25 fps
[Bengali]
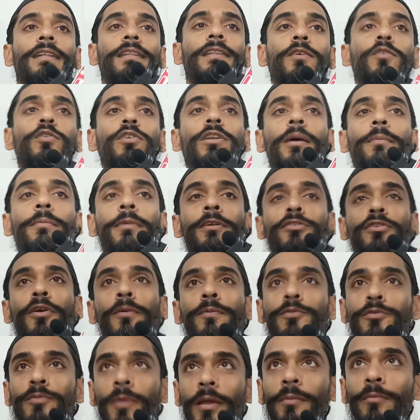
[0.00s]
দেখুন আমরা
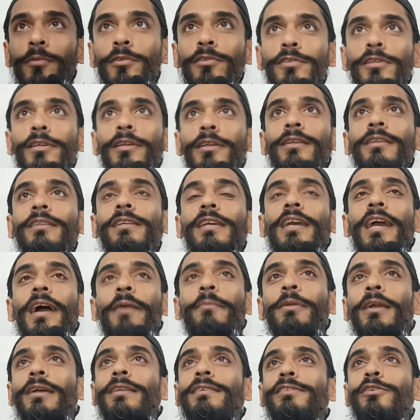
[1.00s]
সবসময় বলছি যে
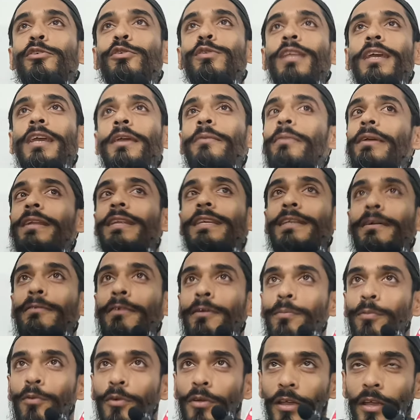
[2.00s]
আমরা জোট থেকে বেরিয়ে
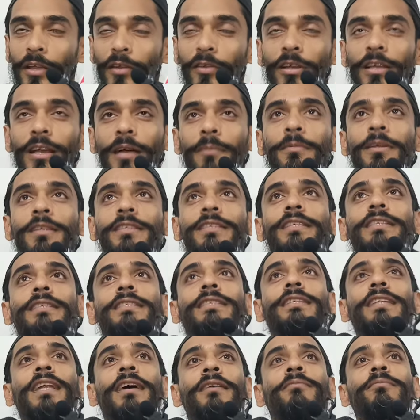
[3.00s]
যাওয়ার পক্ষে নয় আমরা
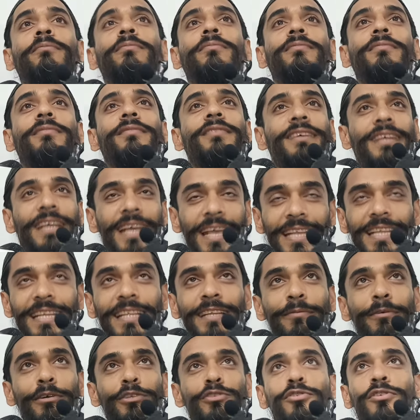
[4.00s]
চেয়েছিলাম এই
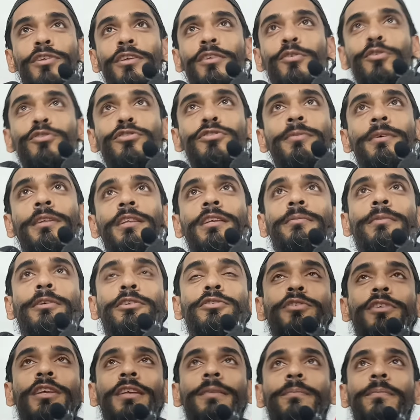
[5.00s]
নির্বাচনে লোকসভা
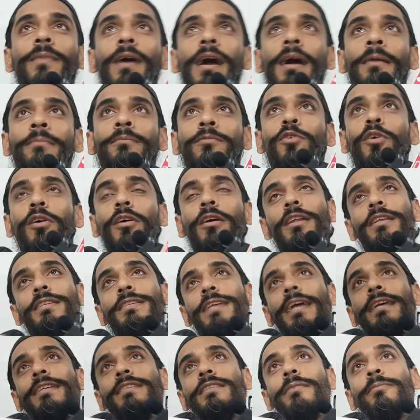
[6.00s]
নির্বাচনে বাম কংগ্রেস
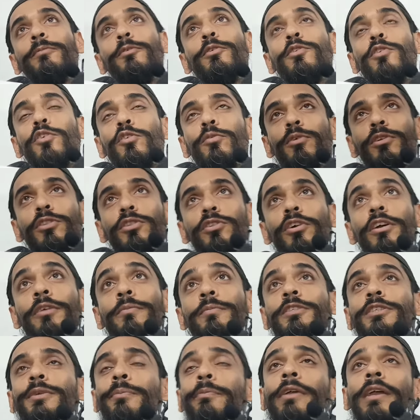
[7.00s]
আইএসএফ ঐক্যবদ্ধ হয়ে
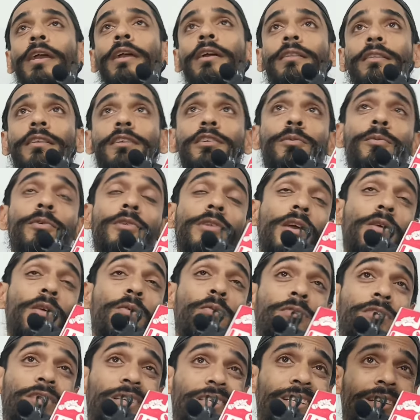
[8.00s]
বিজেপিকে তৃণমূলকে
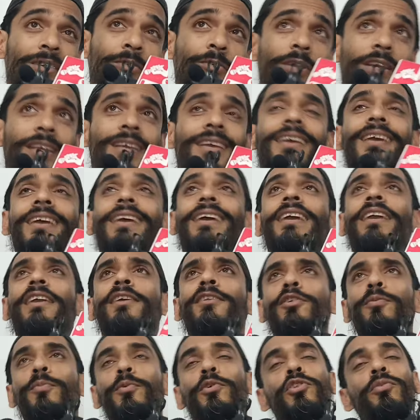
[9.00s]
কোণঠাসা করি
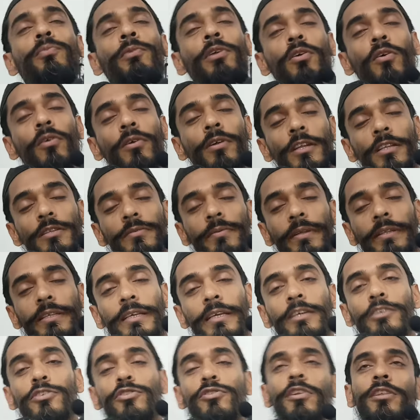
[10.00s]
কিন্তু প্রথমে কংগ্রেস
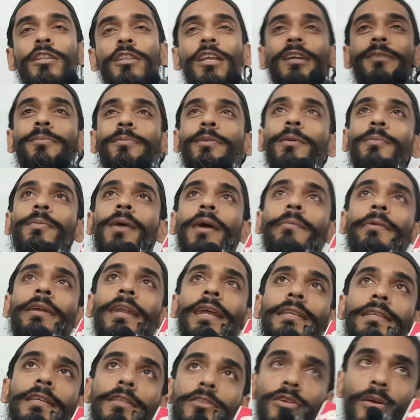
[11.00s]
বেরিয়ে গিয়েছিল তারপরে
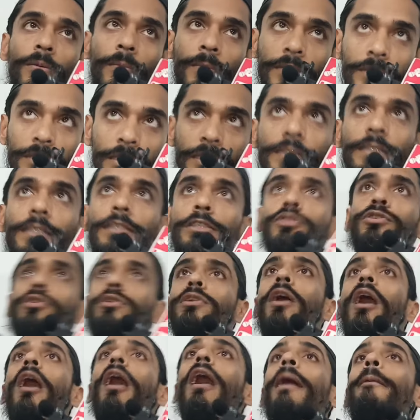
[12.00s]
বামেরা যে সিট
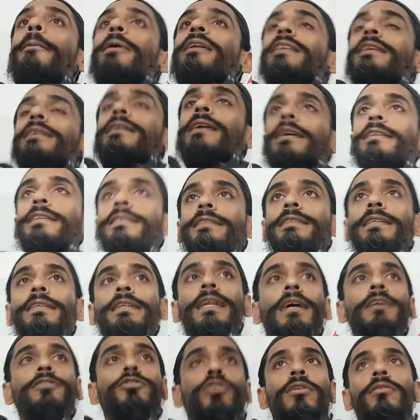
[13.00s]
দিচ্ছিল আমাদের কাছে
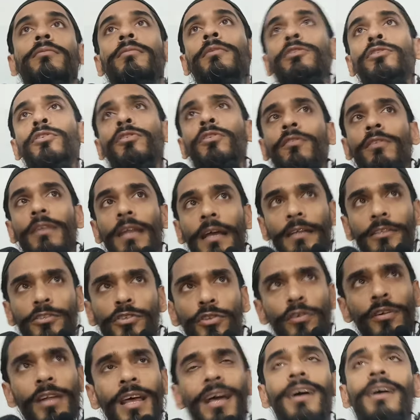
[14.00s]
সেটা সম্মানজনক
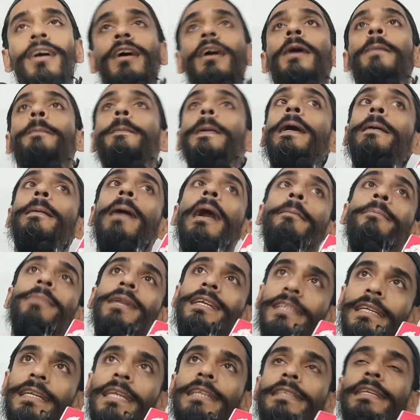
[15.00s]
লাগছিল না বা
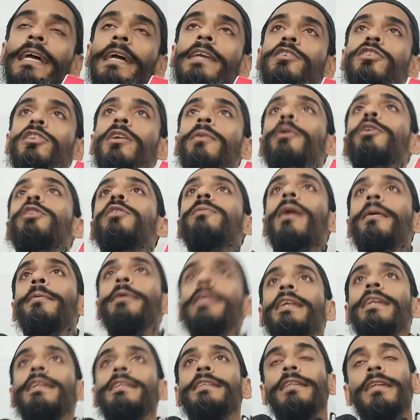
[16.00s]
আমরা যেটা চাইছিলাম হয়তো
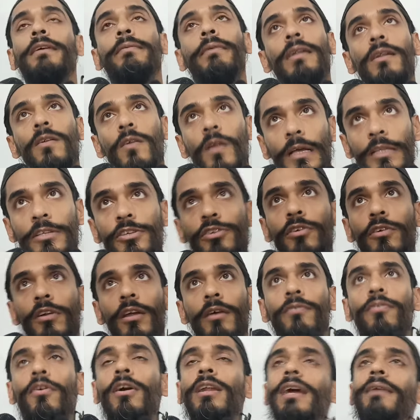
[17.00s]
বামেদের সেটা ভালো লাগছিল
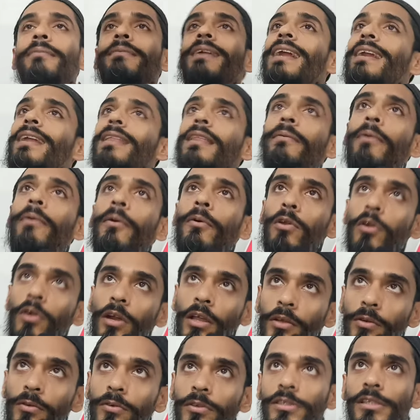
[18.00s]
না ফলে আমরা আলাদাভাবে
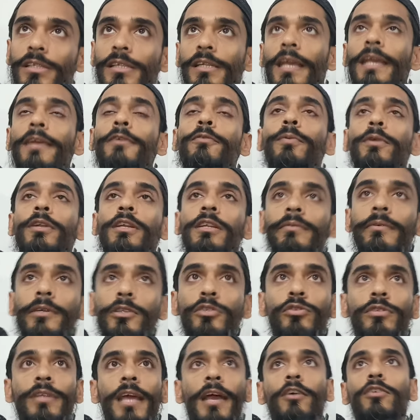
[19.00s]
লড়াই করেছি এই
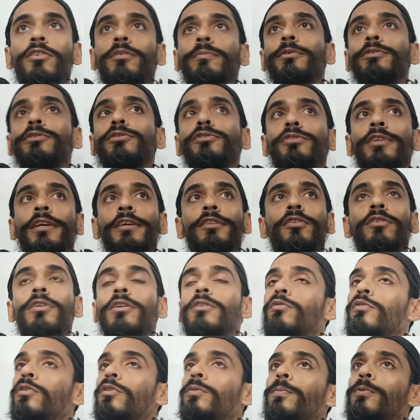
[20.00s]
উপনির্বাচনে এখনও পর্যন্ত এই
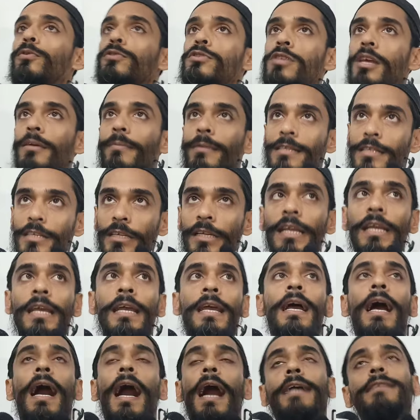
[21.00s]
ধরনের কোনো প্রস্তাব আসেনি
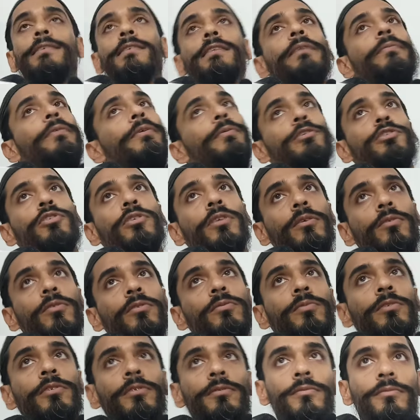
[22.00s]
আসলে বিবেচনা
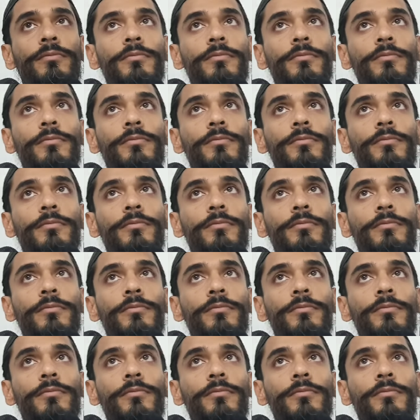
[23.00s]
করব